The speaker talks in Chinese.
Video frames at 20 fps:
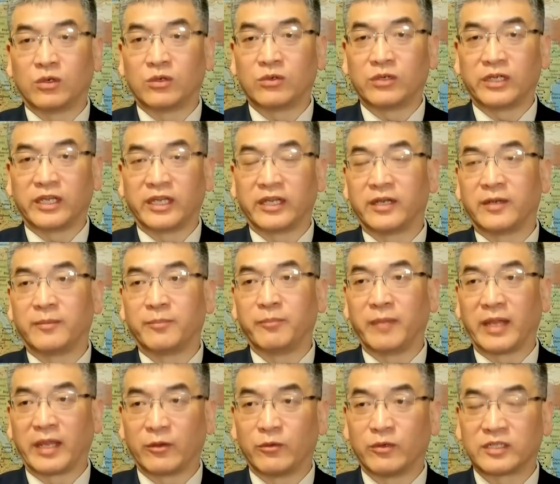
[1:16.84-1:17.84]
会、啊、
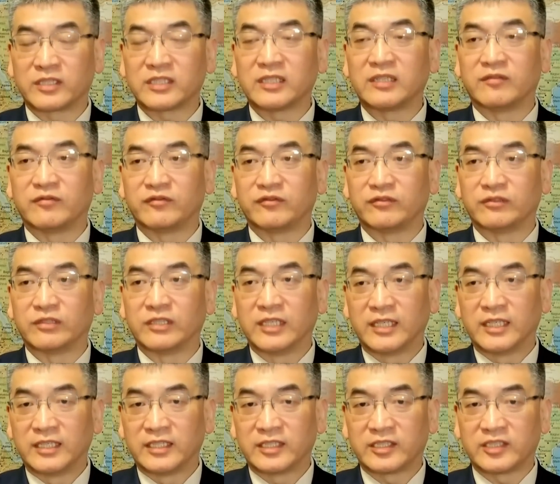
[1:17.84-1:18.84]
美国政府
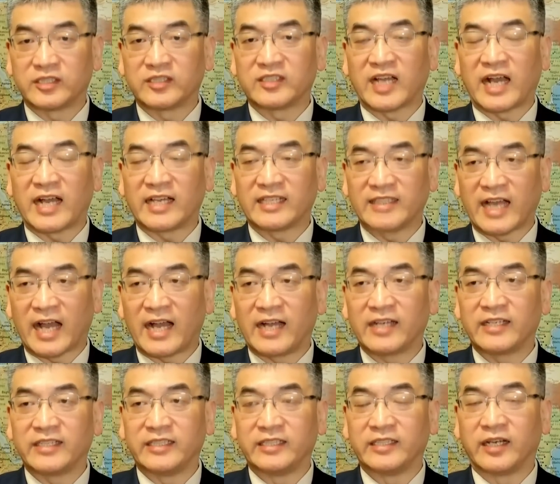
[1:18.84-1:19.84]
施加压
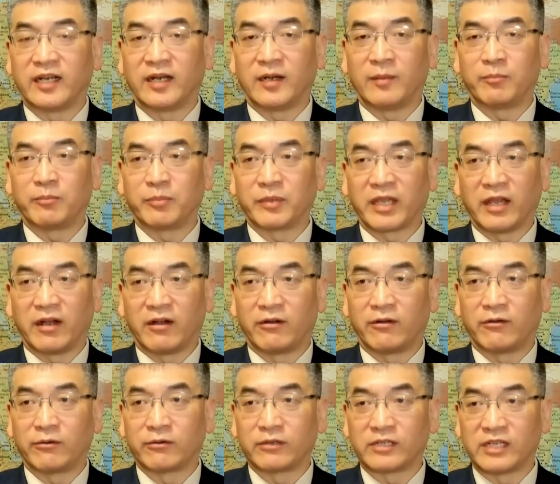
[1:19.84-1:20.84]
力啊，不
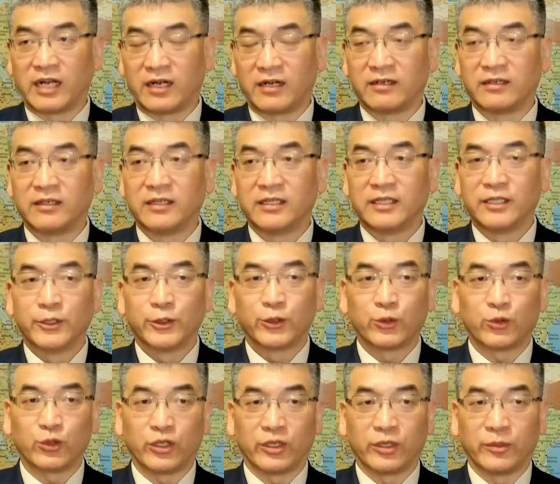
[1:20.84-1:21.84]
要让
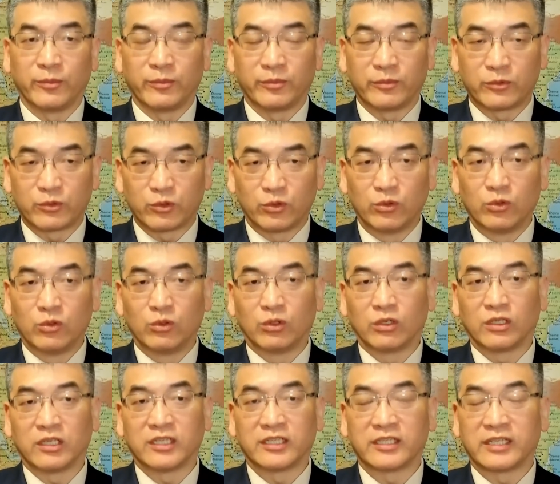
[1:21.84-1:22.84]
对中
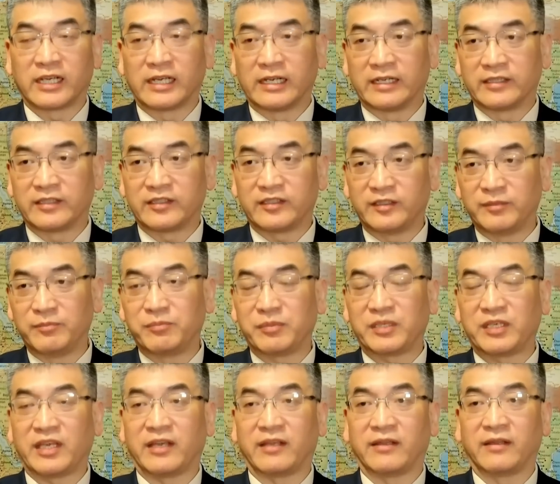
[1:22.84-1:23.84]
国的这个芯
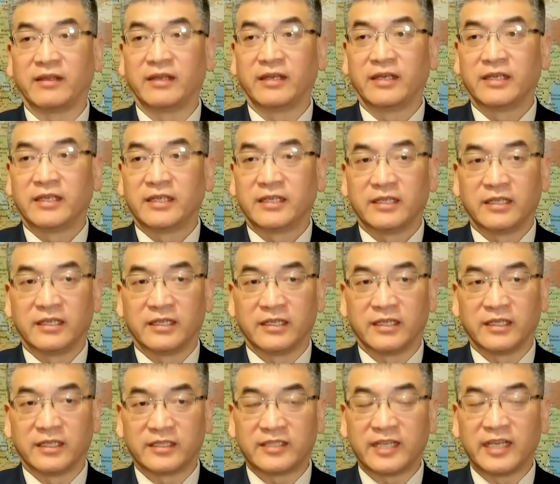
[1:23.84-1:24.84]
片，
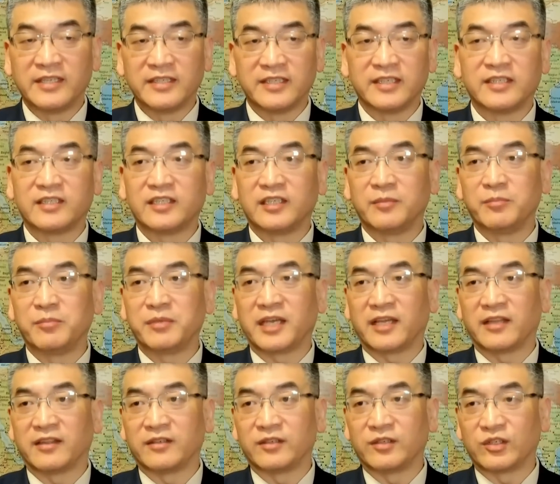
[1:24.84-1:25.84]
呃，先进芯
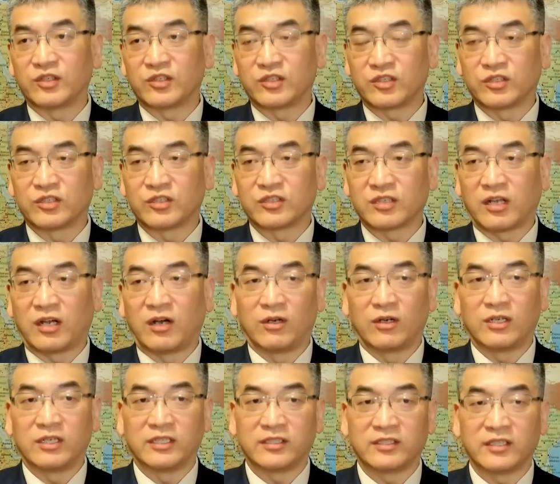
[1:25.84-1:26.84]
片的制造
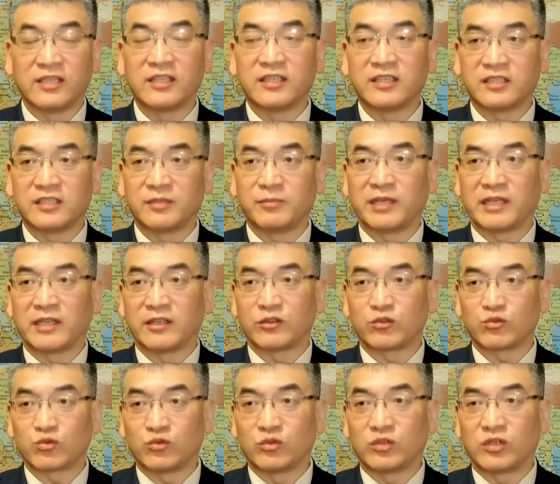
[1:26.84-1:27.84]
和先进芯片的
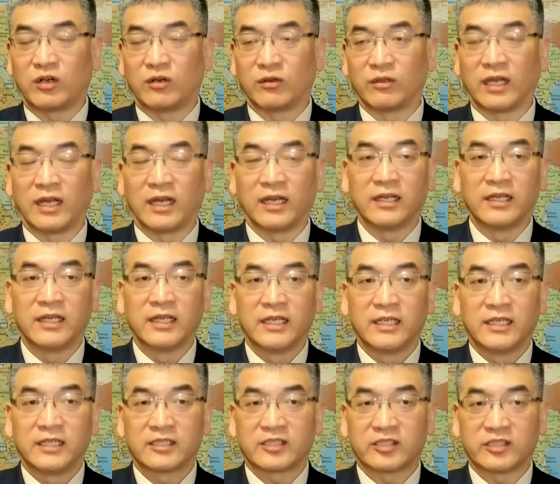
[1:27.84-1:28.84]
出口呢，
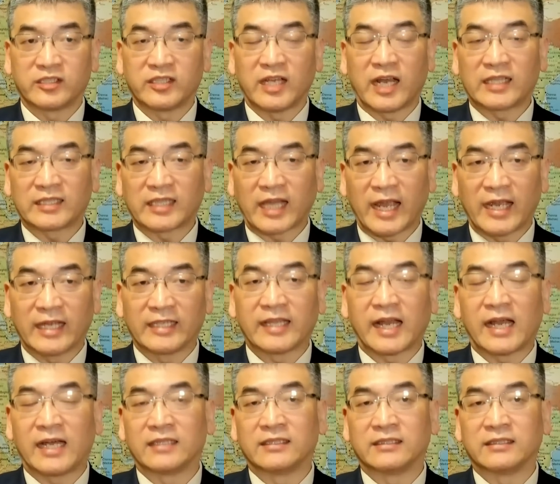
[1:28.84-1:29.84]
施加太
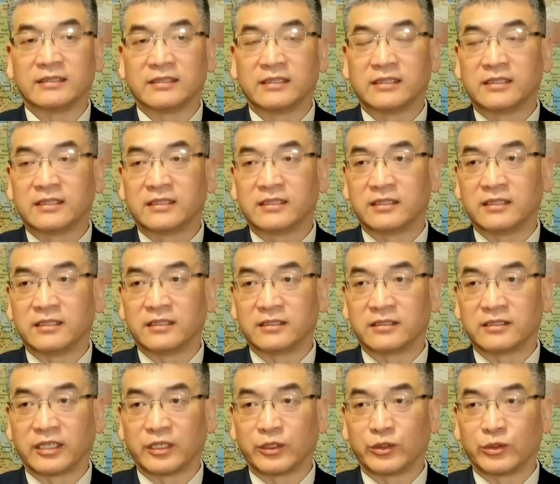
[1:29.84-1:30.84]
大的呃
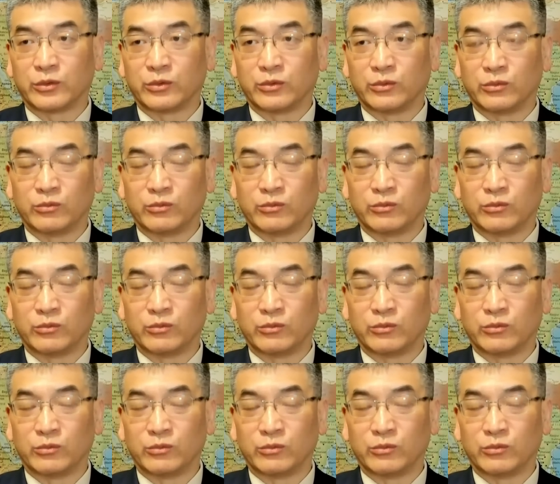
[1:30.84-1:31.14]
这种